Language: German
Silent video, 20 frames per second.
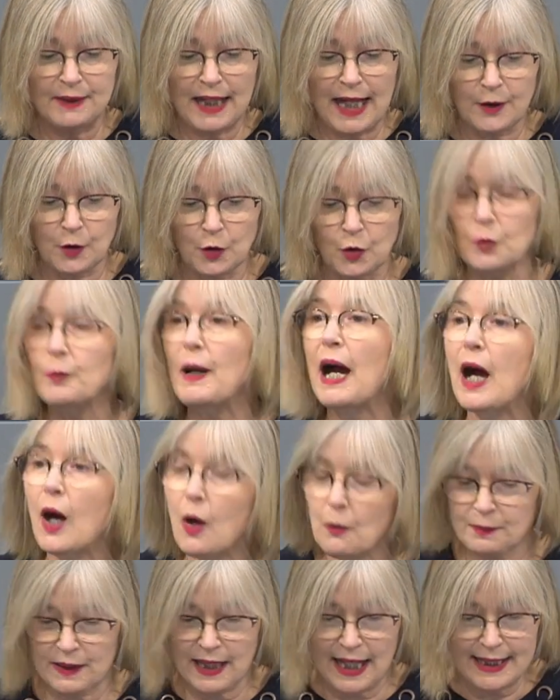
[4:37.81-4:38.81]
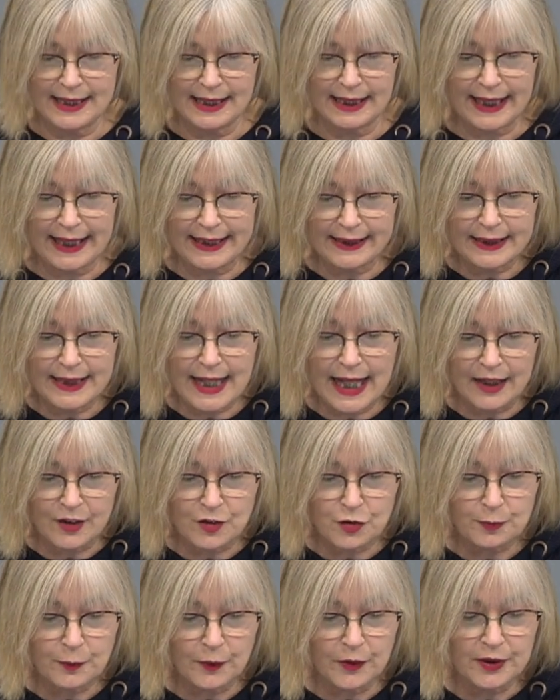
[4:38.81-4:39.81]
dadurch überhaupt keine
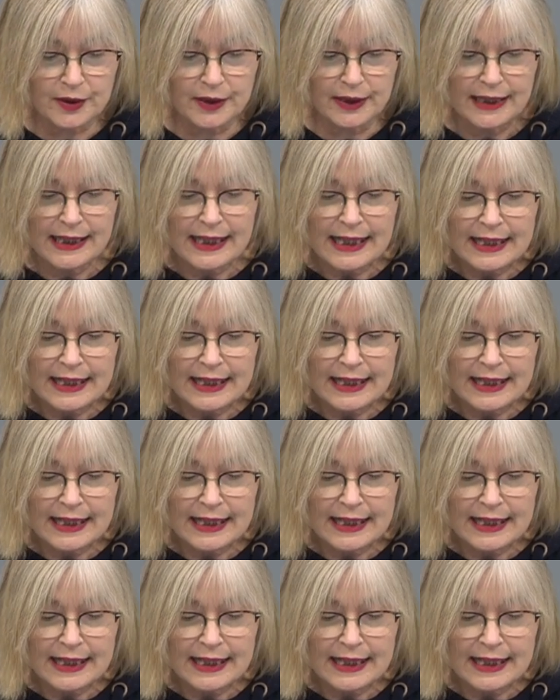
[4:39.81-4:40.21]
Rentenansprüche.